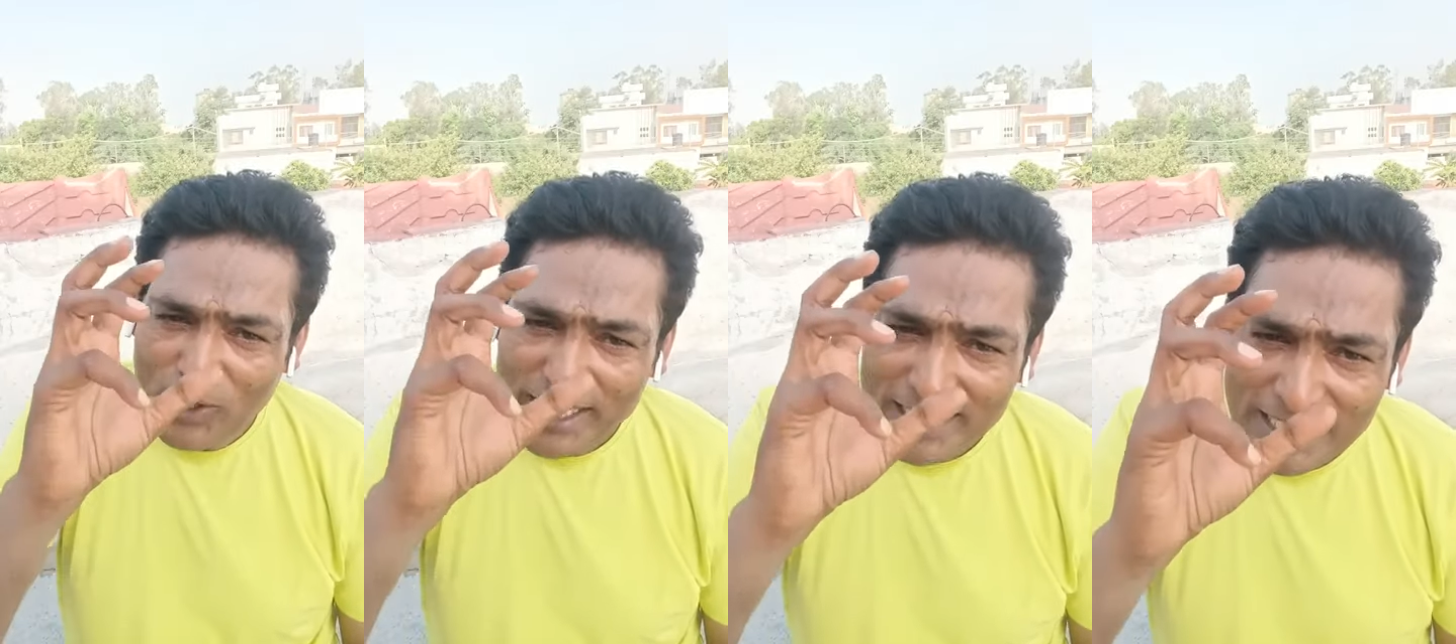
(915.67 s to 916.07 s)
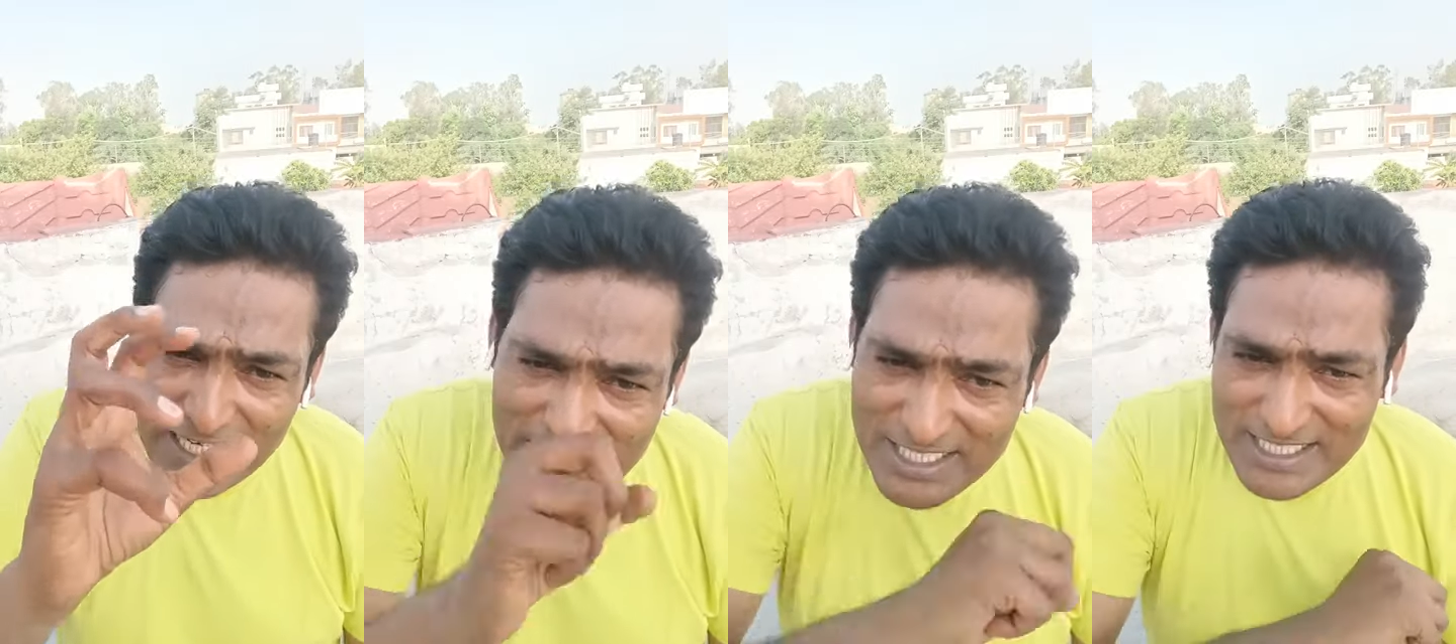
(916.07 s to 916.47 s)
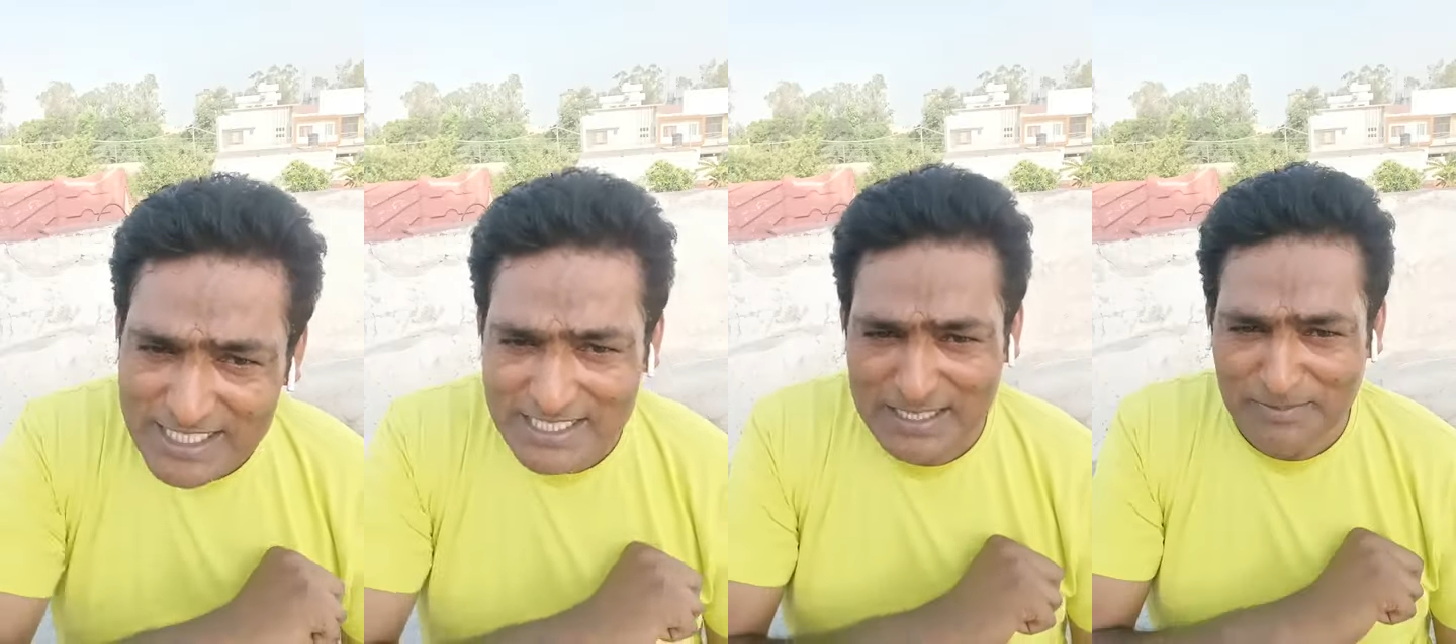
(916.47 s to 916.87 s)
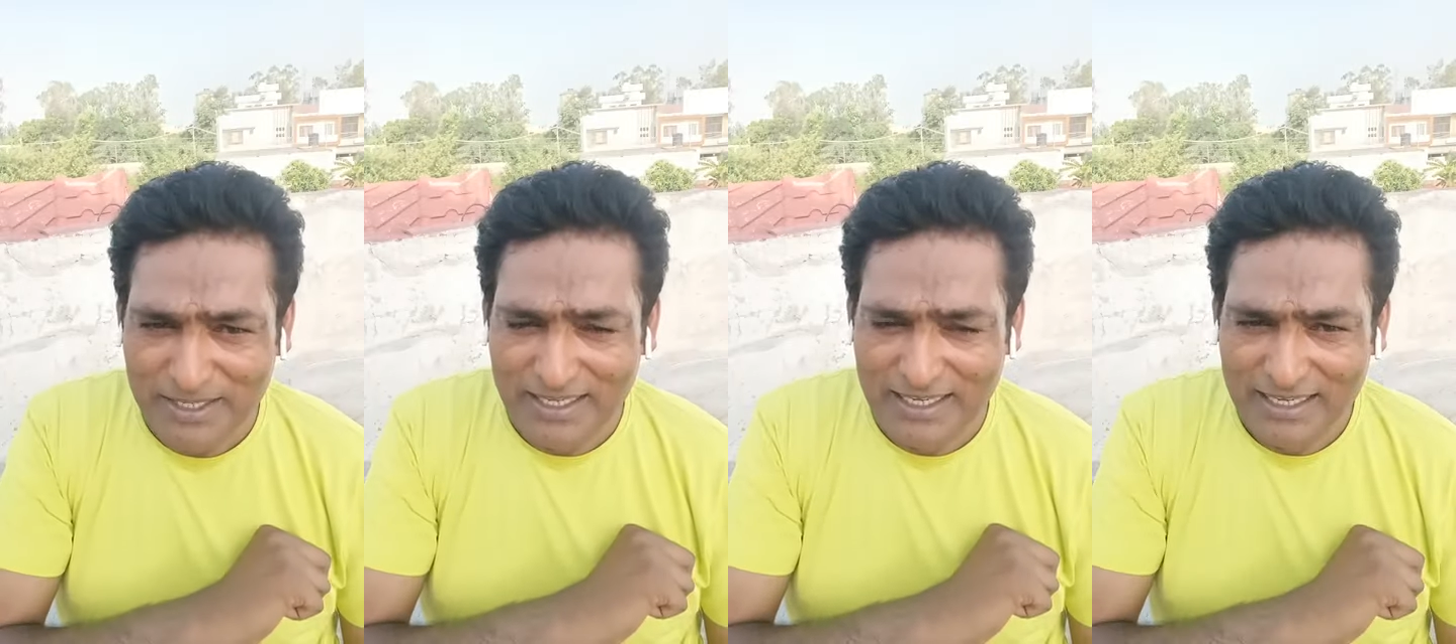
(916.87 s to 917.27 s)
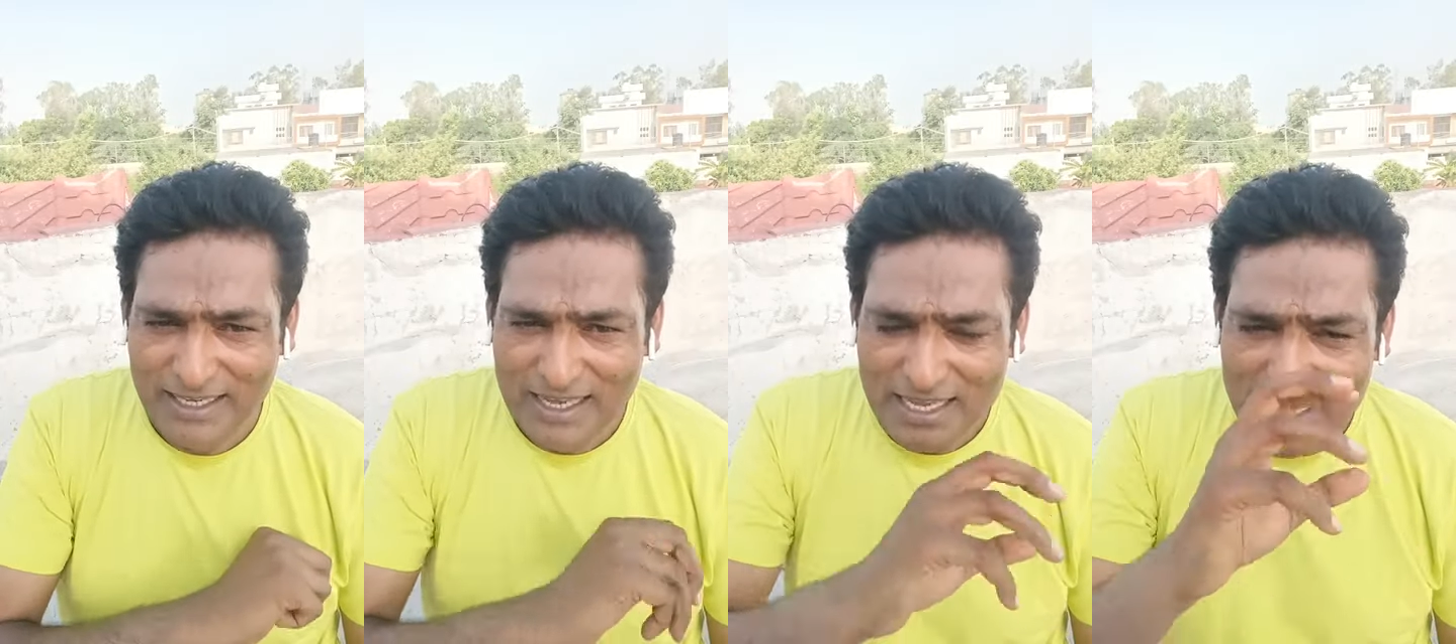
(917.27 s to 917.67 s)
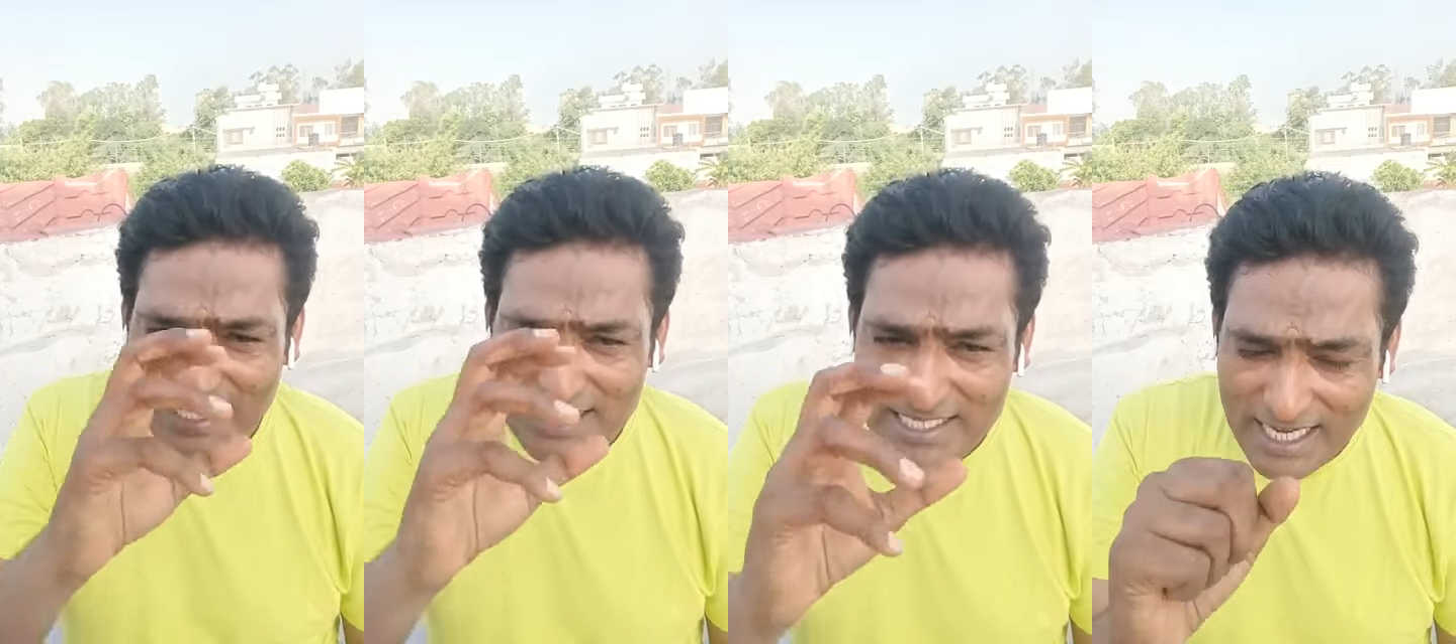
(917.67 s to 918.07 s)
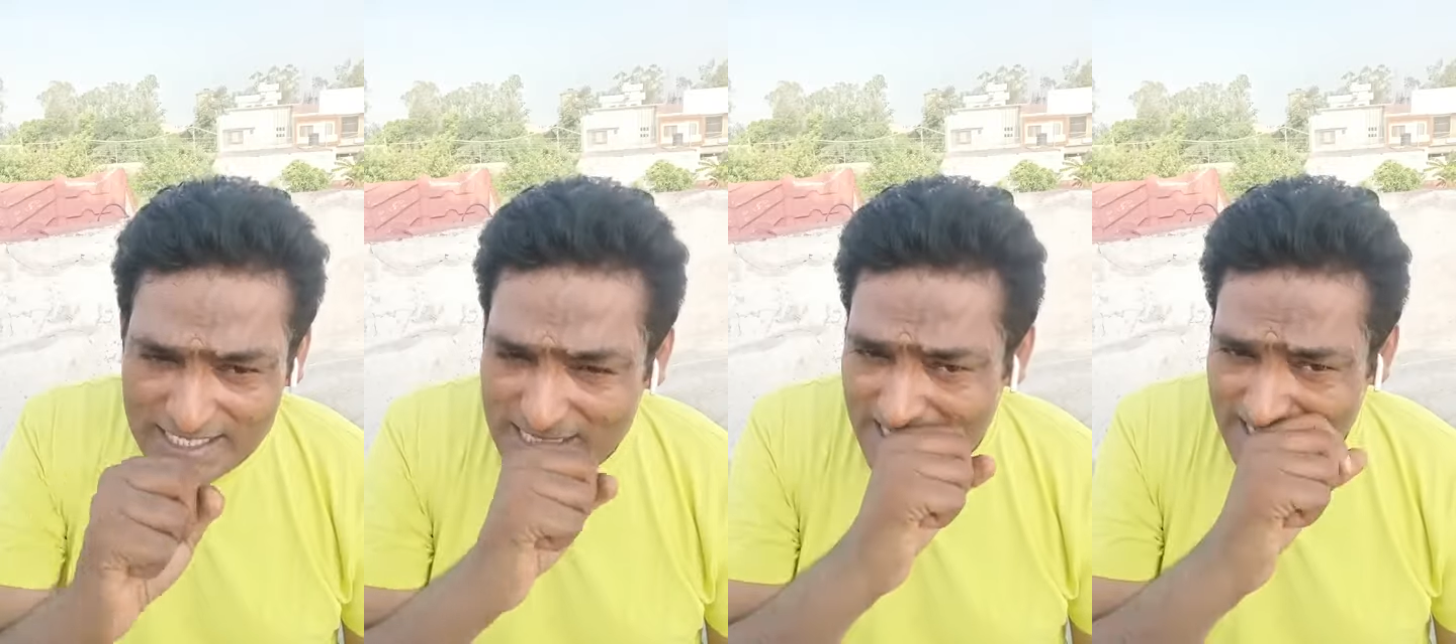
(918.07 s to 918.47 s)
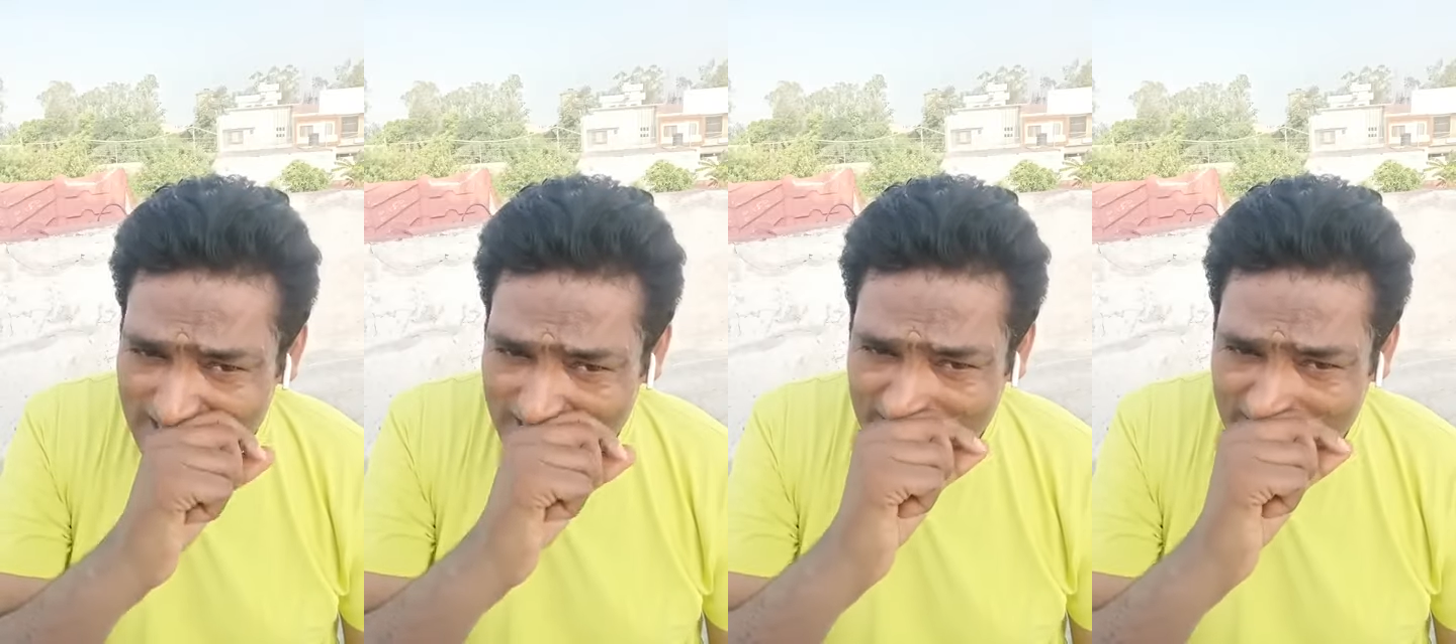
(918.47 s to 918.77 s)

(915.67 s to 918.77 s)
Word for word: और एक रिलीजियस सिस्टम है एक सियासी